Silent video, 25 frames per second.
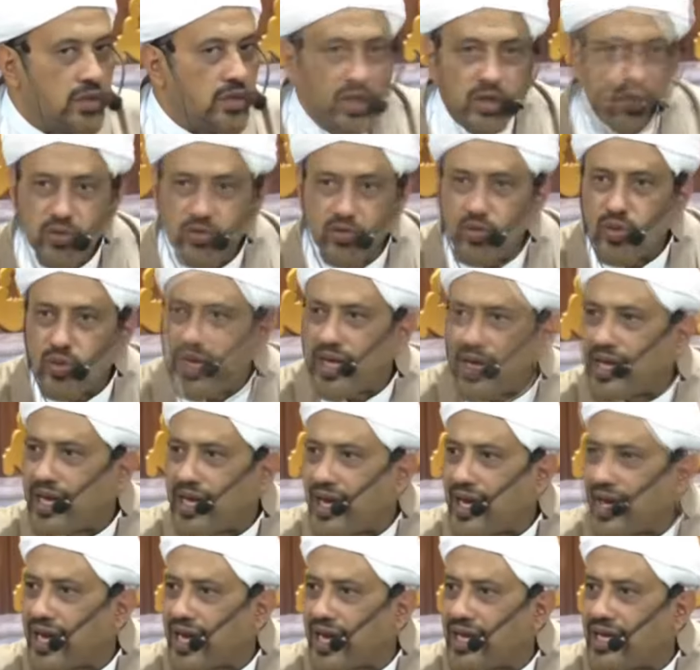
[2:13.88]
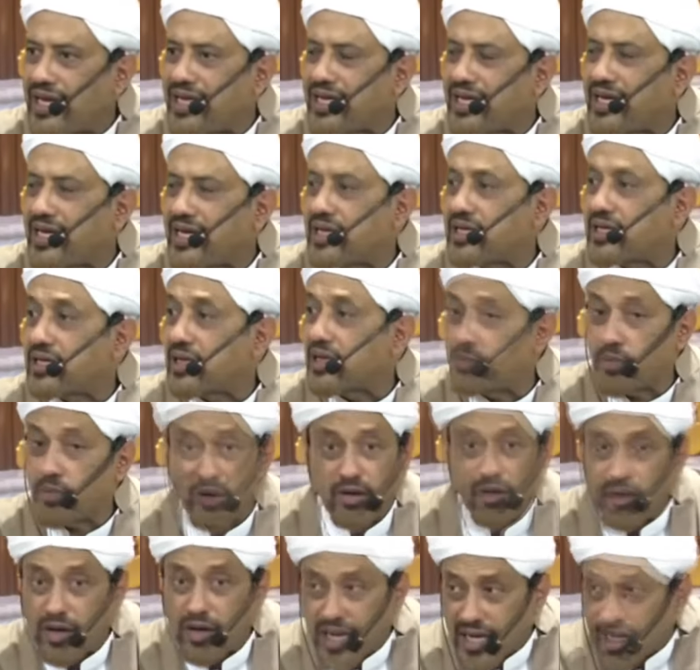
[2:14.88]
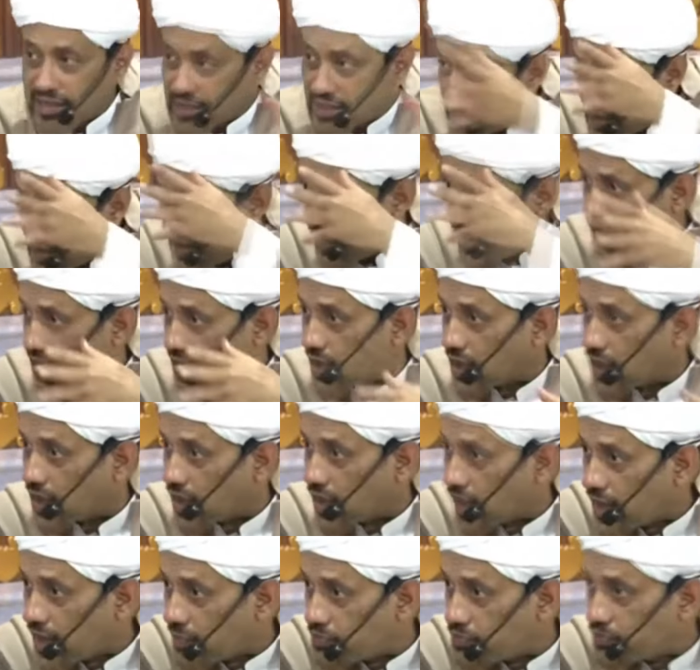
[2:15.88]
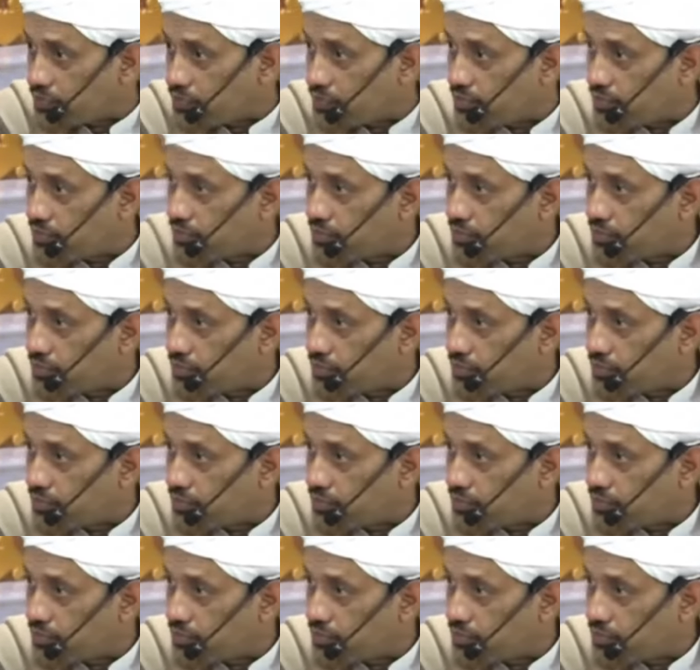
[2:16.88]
begitu juga yang lainnya tapi Allah kasih lengkap